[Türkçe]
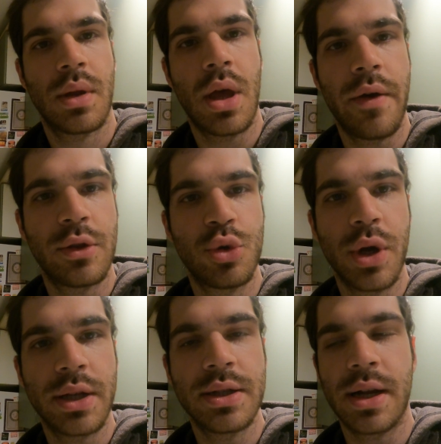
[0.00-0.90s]
Evet
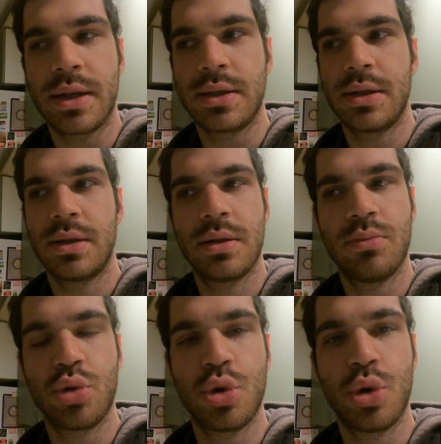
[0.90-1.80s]
günaydın herkese.
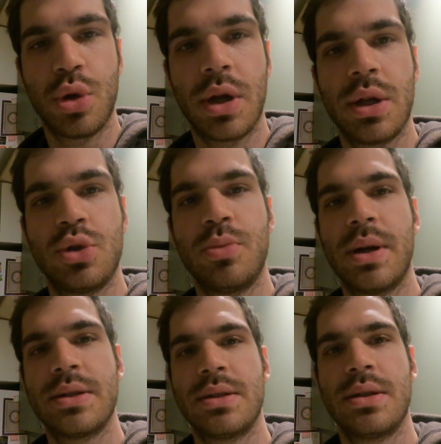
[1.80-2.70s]
Bugün günlerden
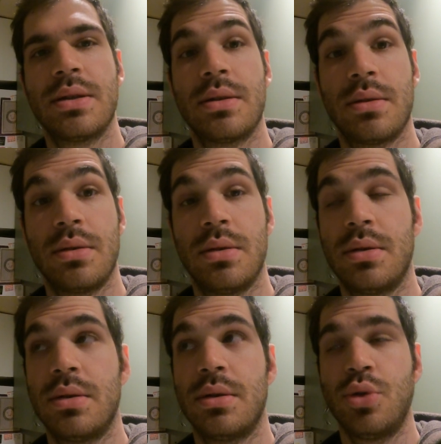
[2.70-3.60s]
cumartesi. Ee,
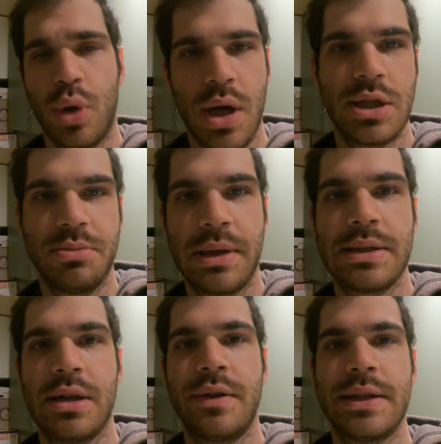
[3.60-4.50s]
sokağa çıkma
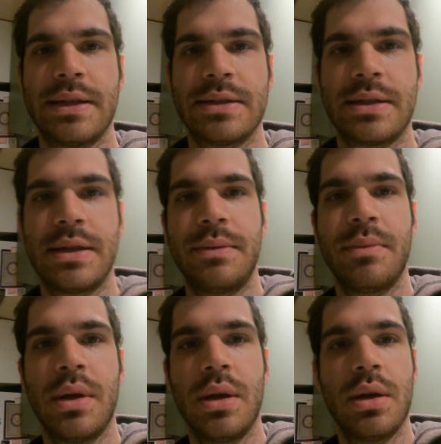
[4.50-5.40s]
yasağı var ne yazık ki.
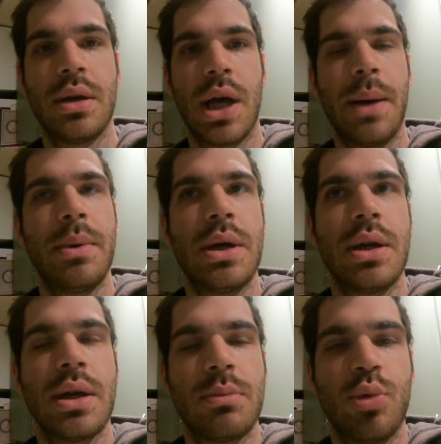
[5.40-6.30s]
Ama
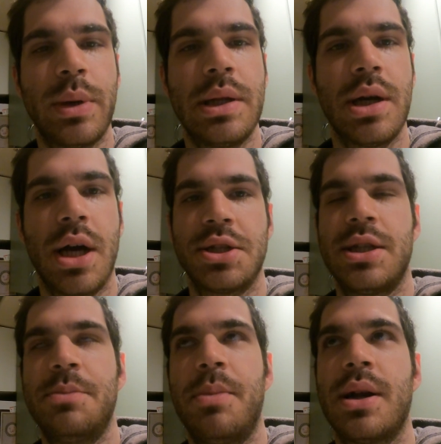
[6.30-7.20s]
bu beni
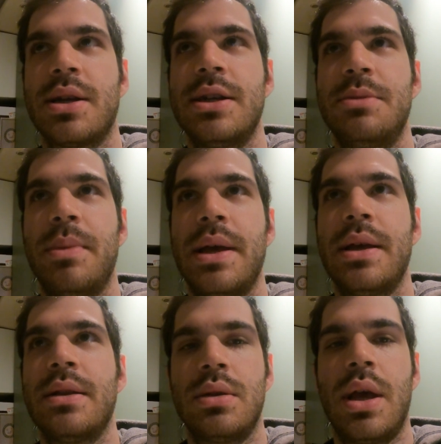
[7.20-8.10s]
karşıdaki parka
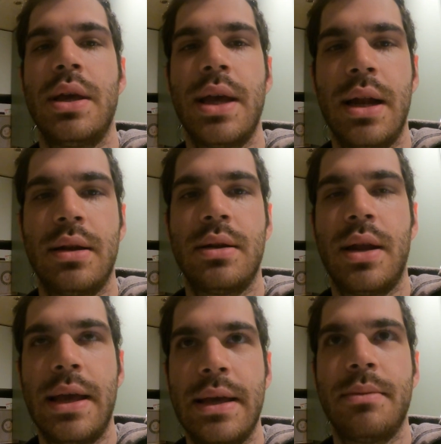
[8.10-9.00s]
gitmeye engel,
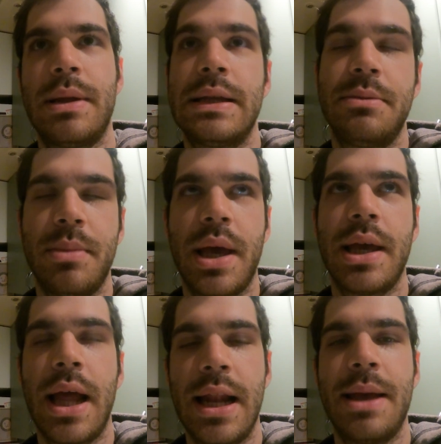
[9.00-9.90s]
en, beni gitmeye
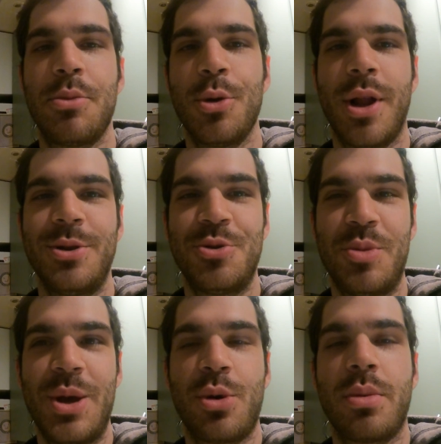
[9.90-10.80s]
engelleyemiyor. Lan
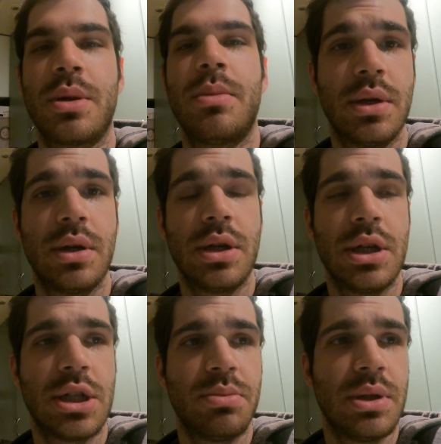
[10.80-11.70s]
cümleyi kuramadım.
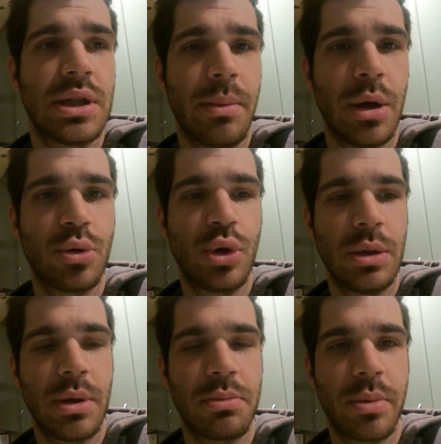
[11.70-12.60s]
Şimdi sabah
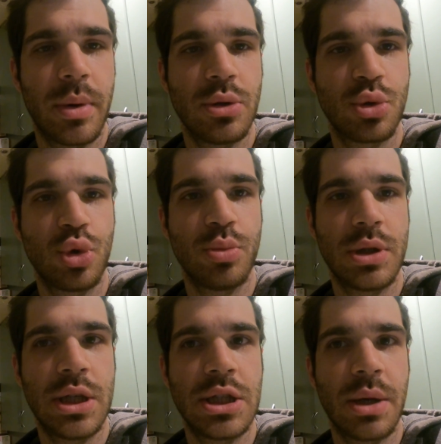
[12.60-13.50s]
rutinimi yapıyorum ben. Suyumu
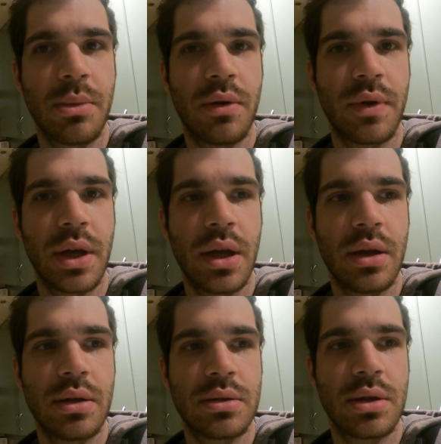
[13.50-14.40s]
dikeceğim
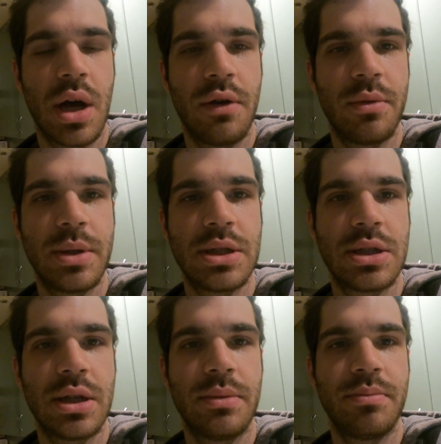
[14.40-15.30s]
kafaya, kahvemi
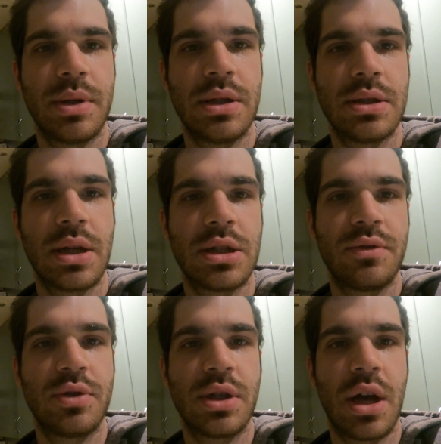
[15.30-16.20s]
içeceğim, hindistan
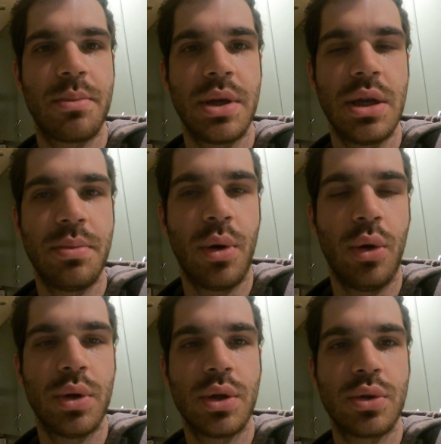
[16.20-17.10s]
cevizi yağımı yiyip
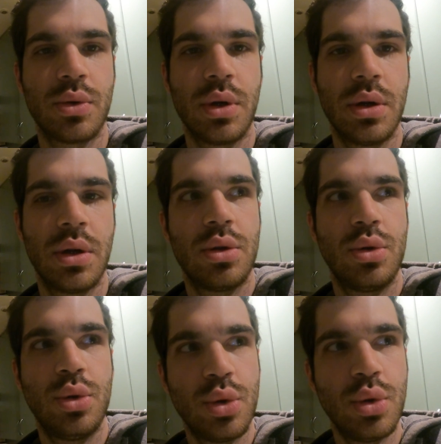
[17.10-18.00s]
ondan sonra
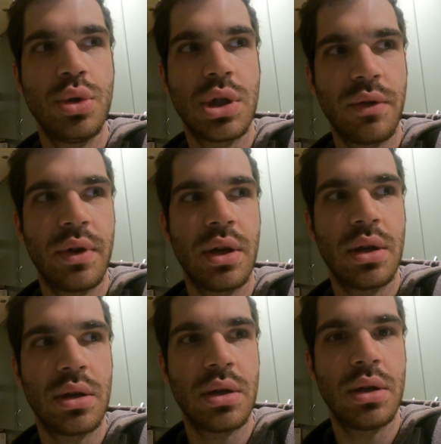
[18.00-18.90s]
yürüyüşe
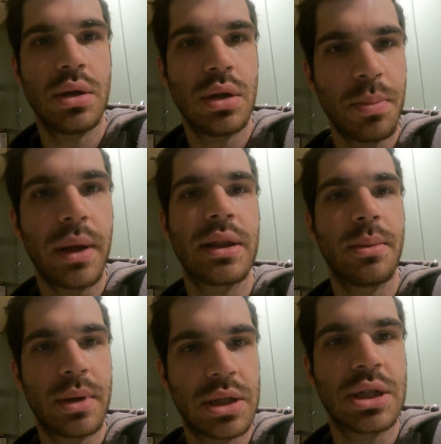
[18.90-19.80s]
ve ip
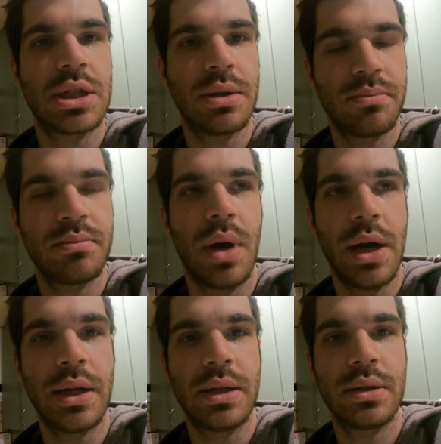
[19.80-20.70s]
atlamaya çıkacağım.
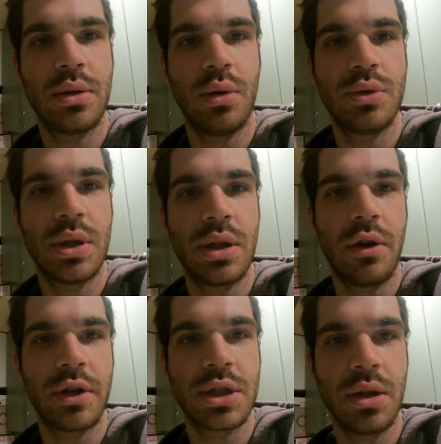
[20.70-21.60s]
Aynen. O yüzden
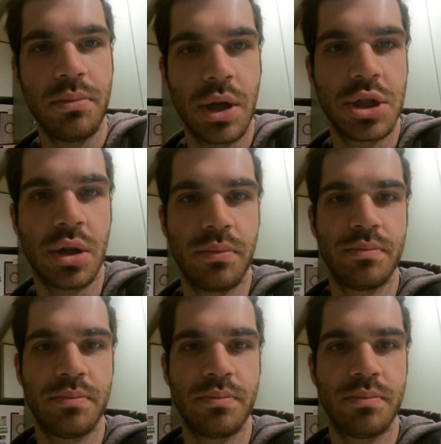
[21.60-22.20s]
yavaştan başlayalım.